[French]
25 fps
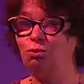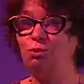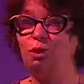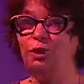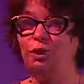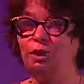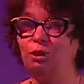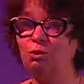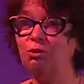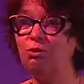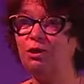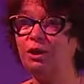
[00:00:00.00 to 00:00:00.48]

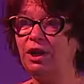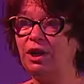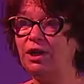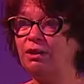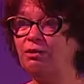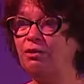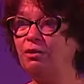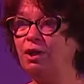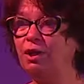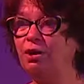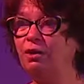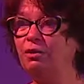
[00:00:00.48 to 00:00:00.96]

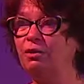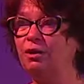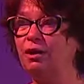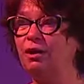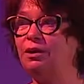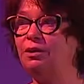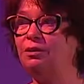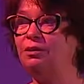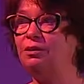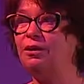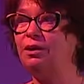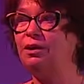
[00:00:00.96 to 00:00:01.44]
régulièrement.
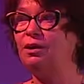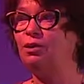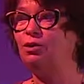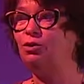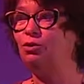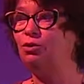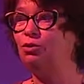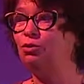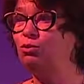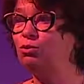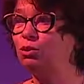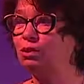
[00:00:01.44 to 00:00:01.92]
Hein.
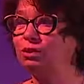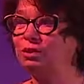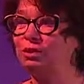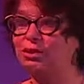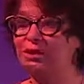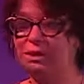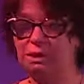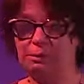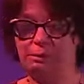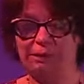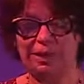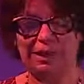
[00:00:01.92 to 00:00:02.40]
Donc
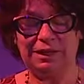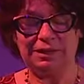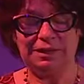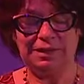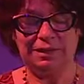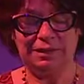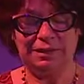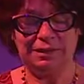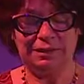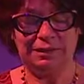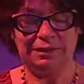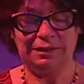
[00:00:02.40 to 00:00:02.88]
n'hésitez pas à
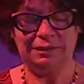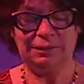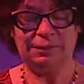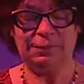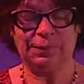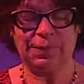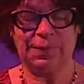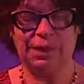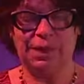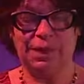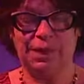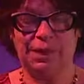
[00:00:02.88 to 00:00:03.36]
y aller.
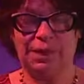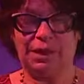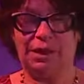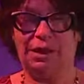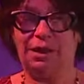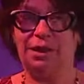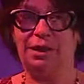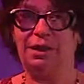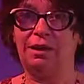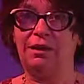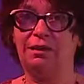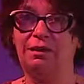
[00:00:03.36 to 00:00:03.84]

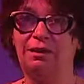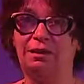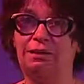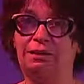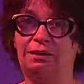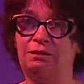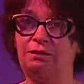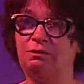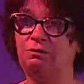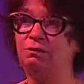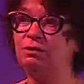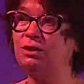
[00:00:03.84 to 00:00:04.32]

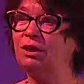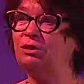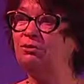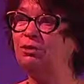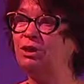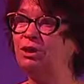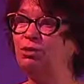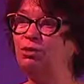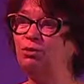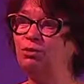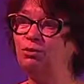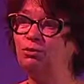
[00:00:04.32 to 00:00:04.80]
Et vous
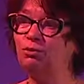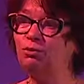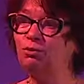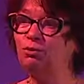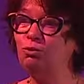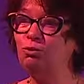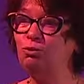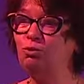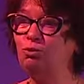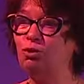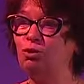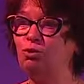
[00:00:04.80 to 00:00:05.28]
avez une
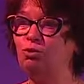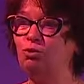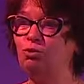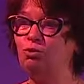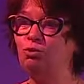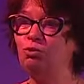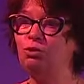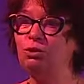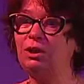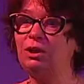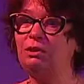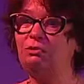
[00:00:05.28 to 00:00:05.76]
vue de
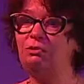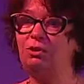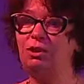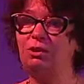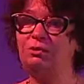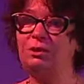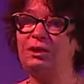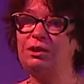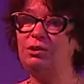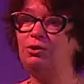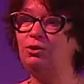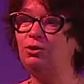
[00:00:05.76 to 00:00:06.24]
toutes les
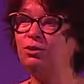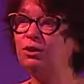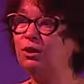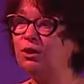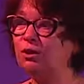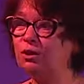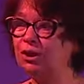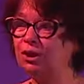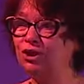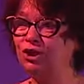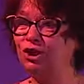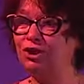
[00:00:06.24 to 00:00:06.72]
formations
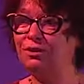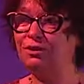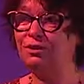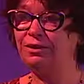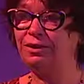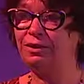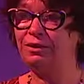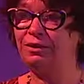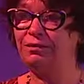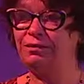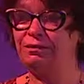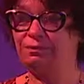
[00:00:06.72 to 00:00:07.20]
dans
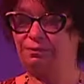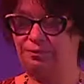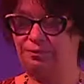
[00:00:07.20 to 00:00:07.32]
l'agenda.